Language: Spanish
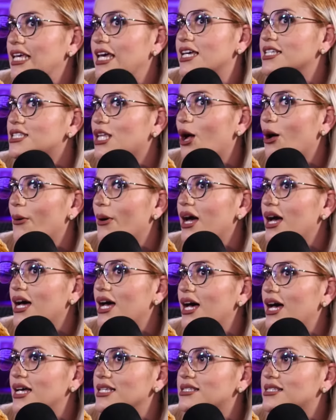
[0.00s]
si
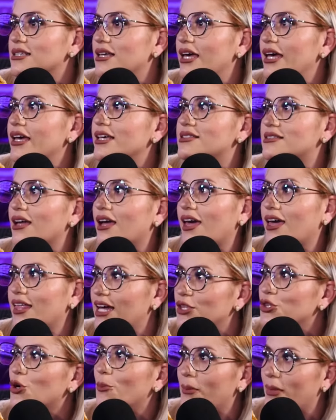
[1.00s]
estabas este,
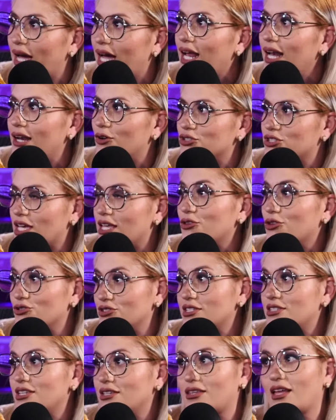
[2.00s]
quedando mal, o sea,
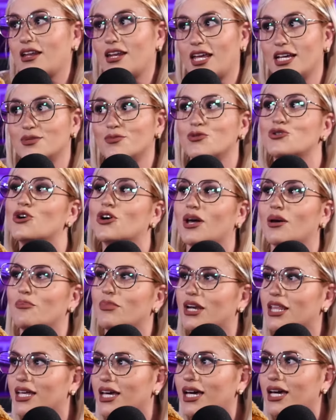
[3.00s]
entonces sí tenías mucho que
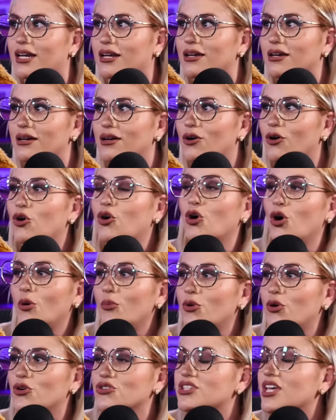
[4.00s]
perder. ¿O
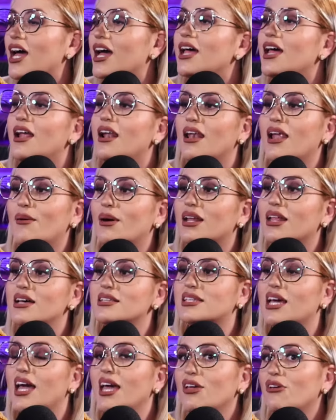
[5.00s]
cómo? O sea, la
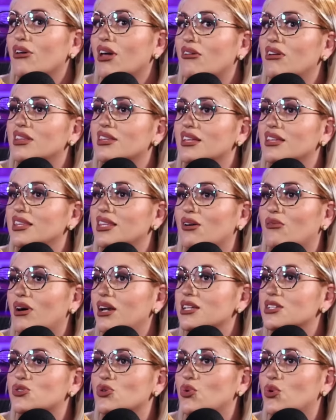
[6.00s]
verdad es que ahí yo ya no entendí
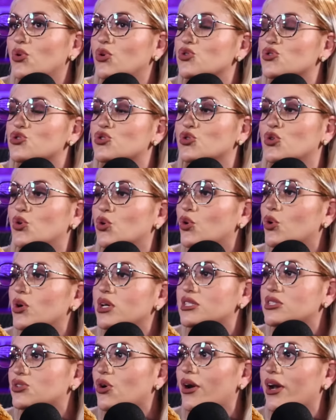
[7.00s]
cuál es su,
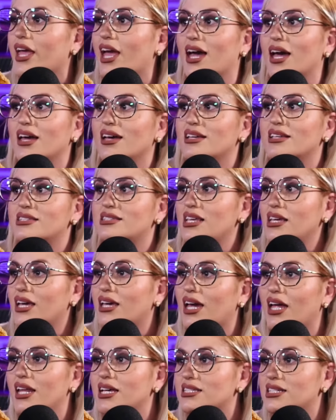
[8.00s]
su historia. Si
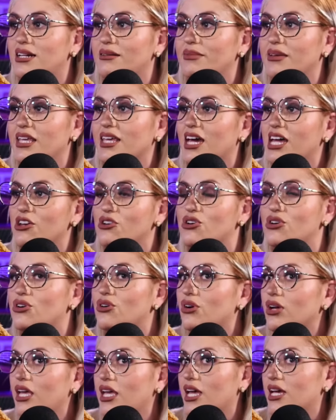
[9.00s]
sí quería ser el villano
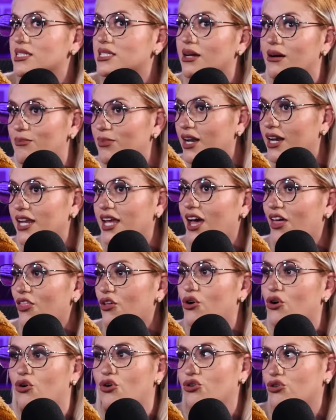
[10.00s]
y estaba
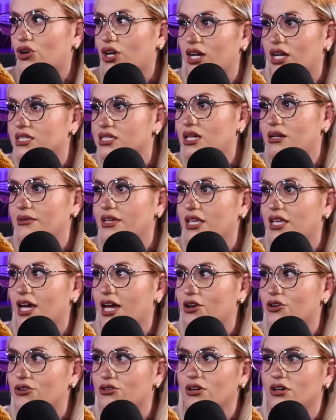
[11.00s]
planeado o no quería ser el
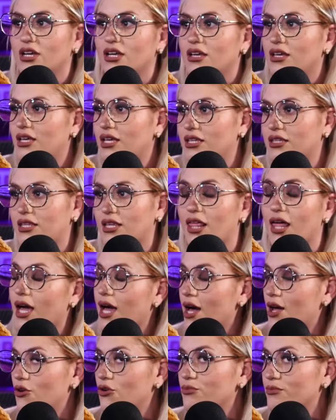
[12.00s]
villano y te
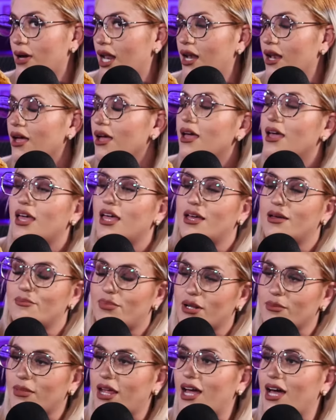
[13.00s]
dejaron mal,
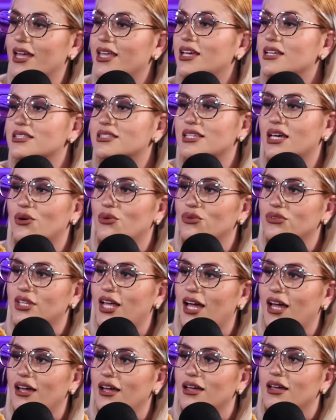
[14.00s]
en primera. Y en
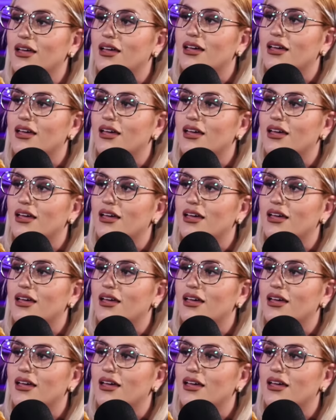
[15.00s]
segunda,